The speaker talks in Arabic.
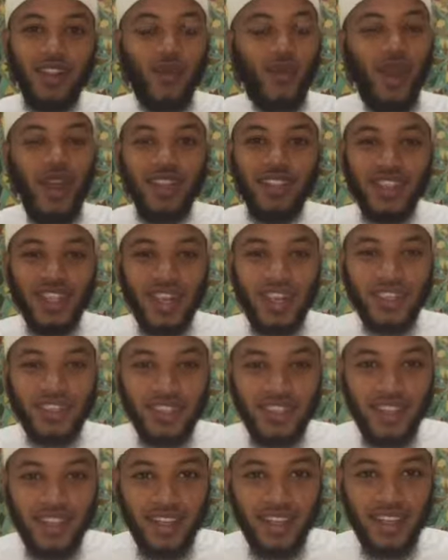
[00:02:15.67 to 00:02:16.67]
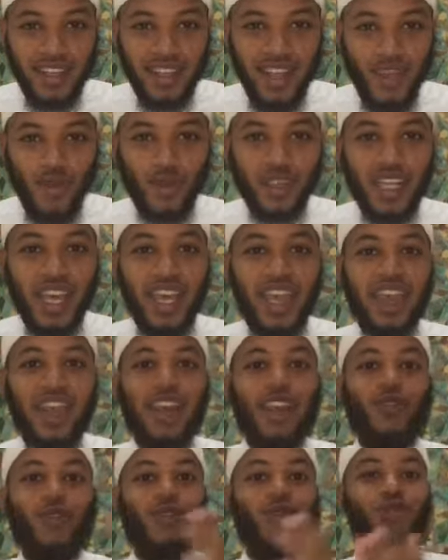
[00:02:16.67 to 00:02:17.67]
وأنت لا تدري وتخيل
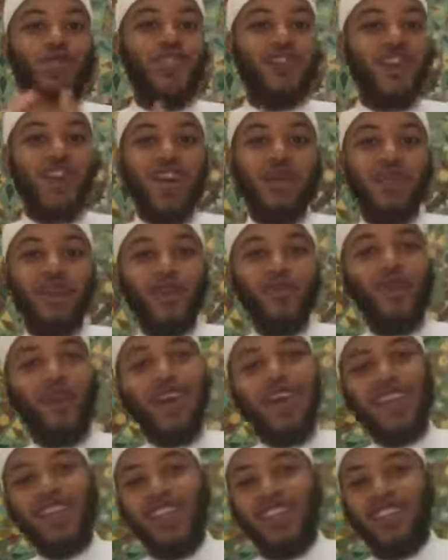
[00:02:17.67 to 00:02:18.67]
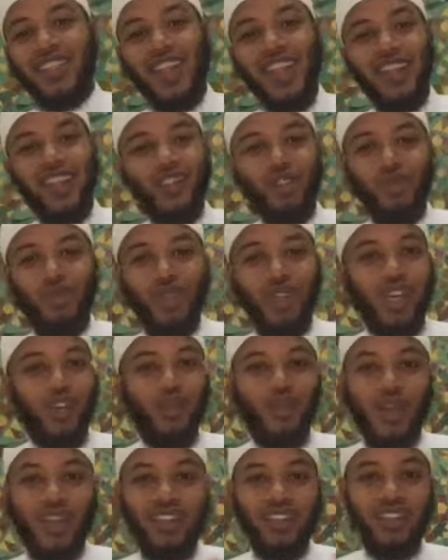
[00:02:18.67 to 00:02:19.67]
لو كنت في قبرك وانقطعت عن الدنيا
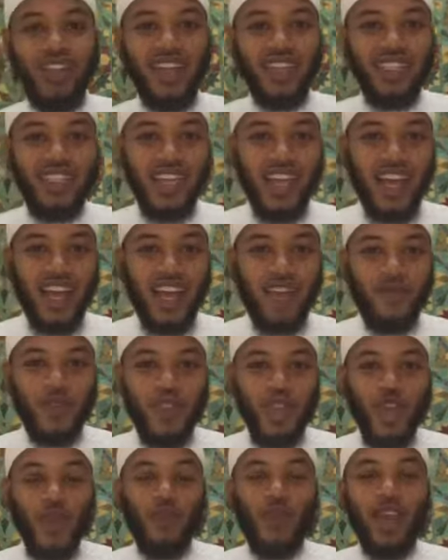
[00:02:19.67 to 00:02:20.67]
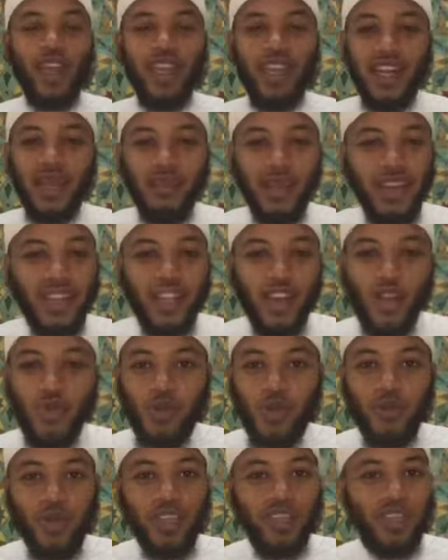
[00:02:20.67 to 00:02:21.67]
وملذاتها وحيل بينهم
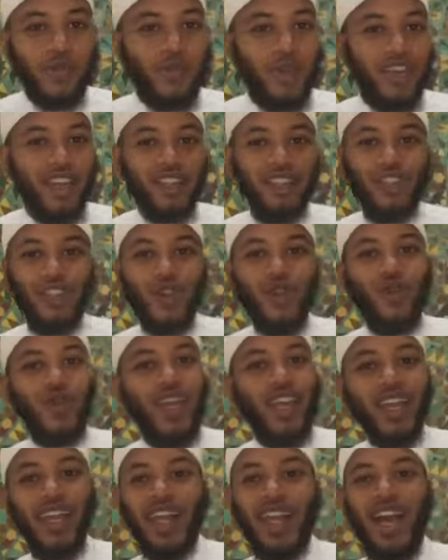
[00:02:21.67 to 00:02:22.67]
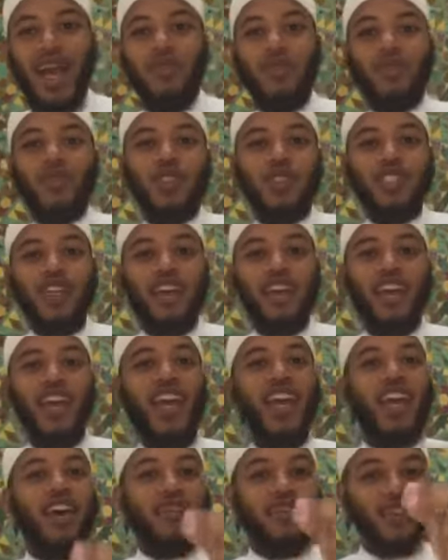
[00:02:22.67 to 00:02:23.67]
وبين ما يشتهون أي العمل الصالح
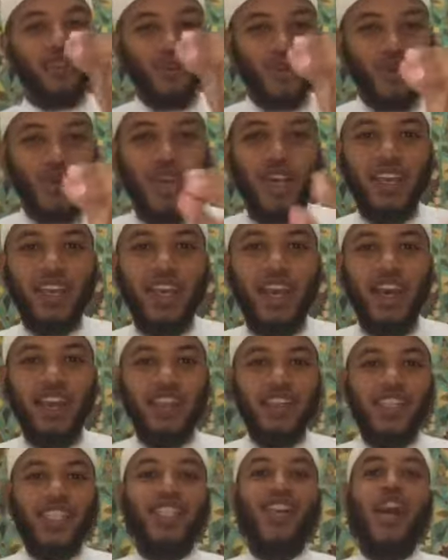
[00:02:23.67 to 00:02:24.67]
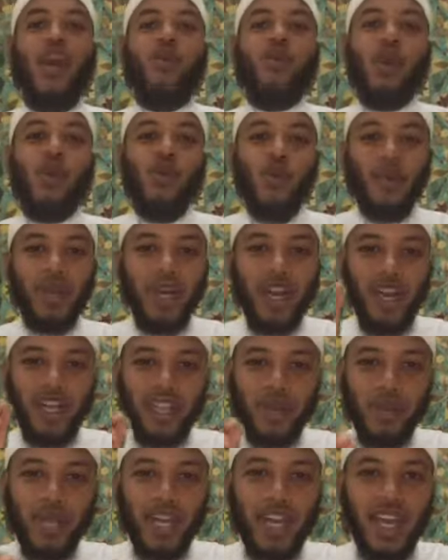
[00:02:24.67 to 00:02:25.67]
فانشروا هذا الحديث وهو من
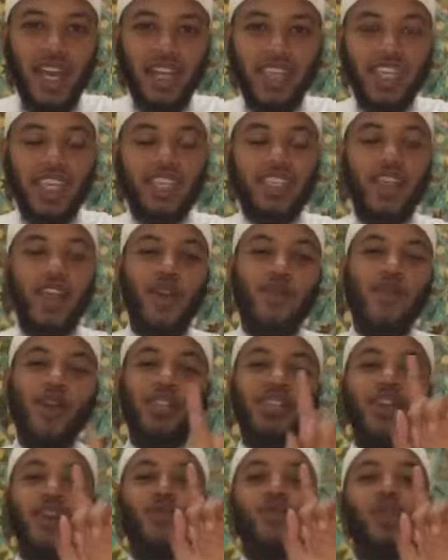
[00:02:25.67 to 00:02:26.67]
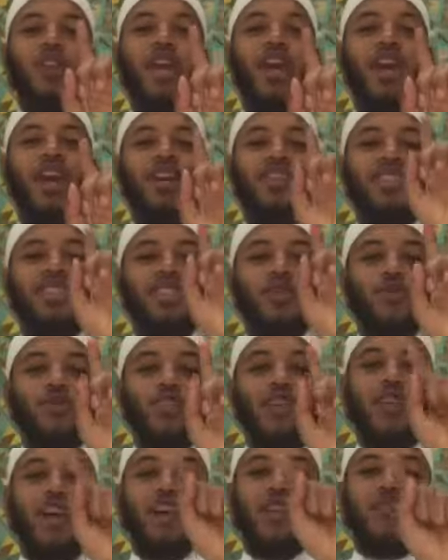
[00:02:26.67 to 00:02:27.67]
أعظم الأحاديث وأسأل الله عز
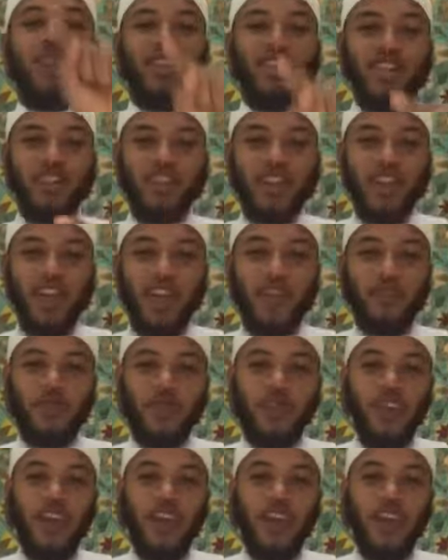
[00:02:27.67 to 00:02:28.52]
وجل أن من نشره